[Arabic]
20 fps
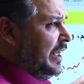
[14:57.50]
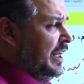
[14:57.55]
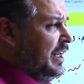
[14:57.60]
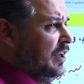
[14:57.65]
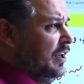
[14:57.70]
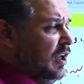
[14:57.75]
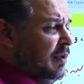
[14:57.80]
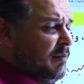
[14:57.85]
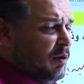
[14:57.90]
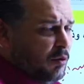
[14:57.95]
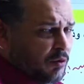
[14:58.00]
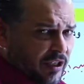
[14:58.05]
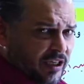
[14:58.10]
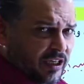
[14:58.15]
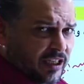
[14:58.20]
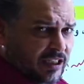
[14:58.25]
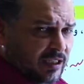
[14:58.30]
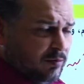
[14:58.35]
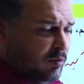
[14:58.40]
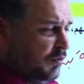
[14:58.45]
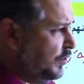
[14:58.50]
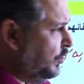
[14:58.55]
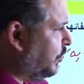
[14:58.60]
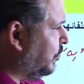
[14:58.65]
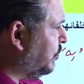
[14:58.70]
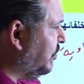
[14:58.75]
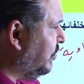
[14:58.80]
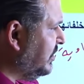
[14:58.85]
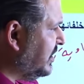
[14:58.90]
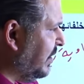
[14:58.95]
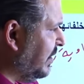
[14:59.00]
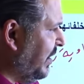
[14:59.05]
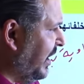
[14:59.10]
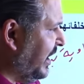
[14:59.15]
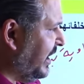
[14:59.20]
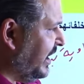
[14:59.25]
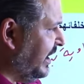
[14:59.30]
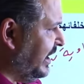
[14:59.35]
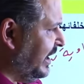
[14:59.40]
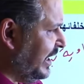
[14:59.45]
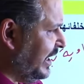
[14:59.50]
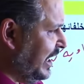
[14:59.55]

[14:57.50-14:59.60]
خلى الامويين يهتموا في الاردن زي ما حكينا